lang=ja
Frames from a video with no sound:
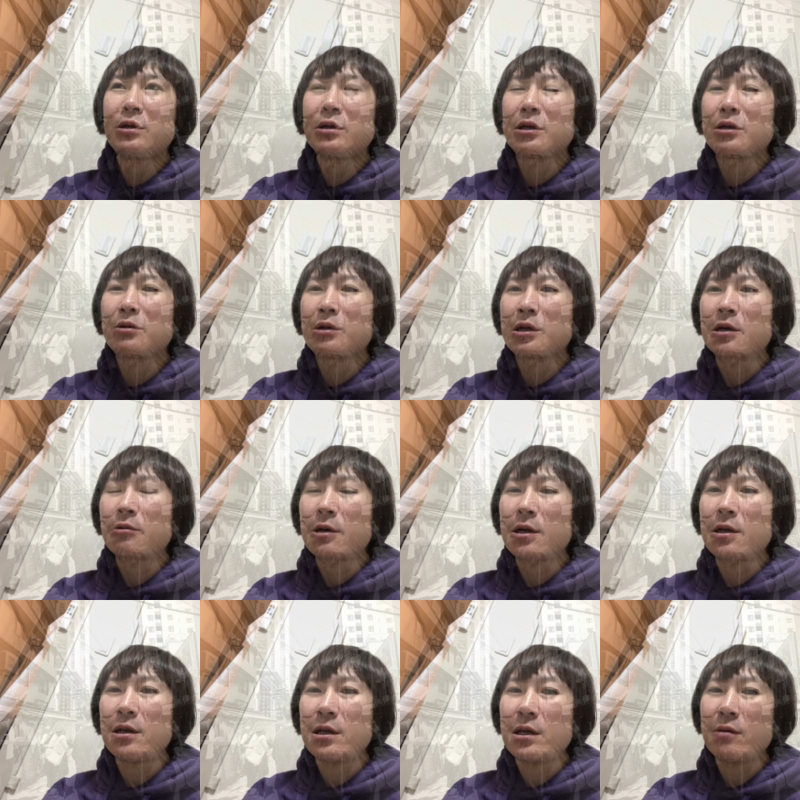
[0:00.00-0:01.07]
間よりかは
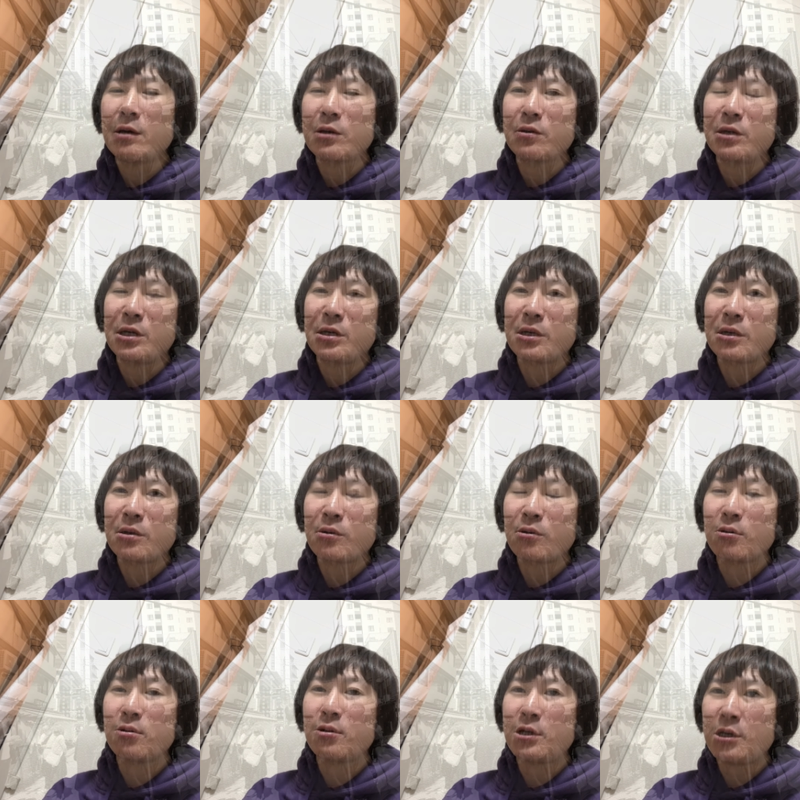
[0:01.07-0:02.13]
令和の人間ほ
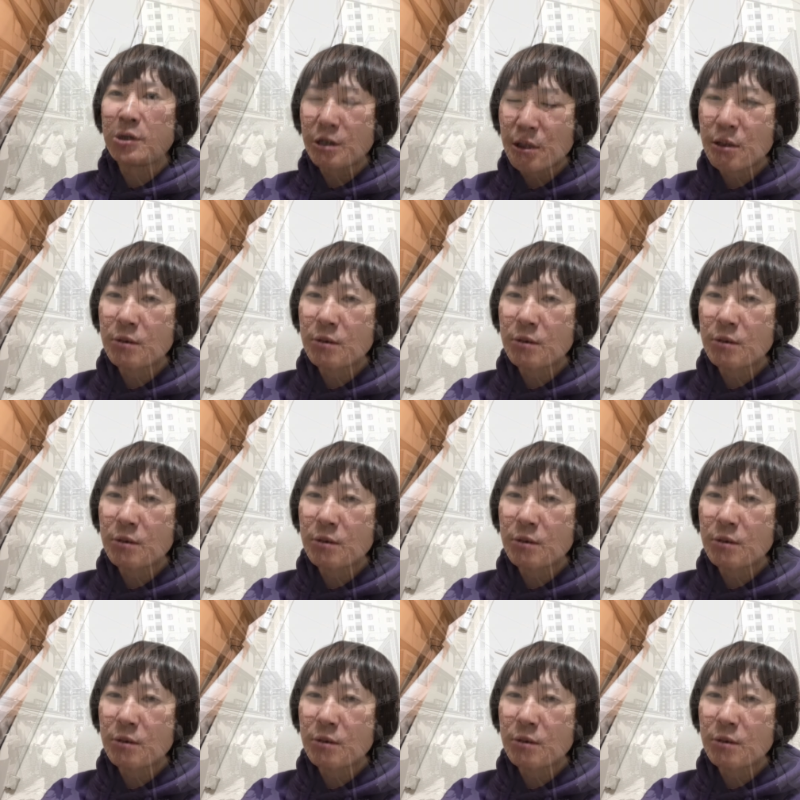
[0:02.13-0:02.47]
どにね、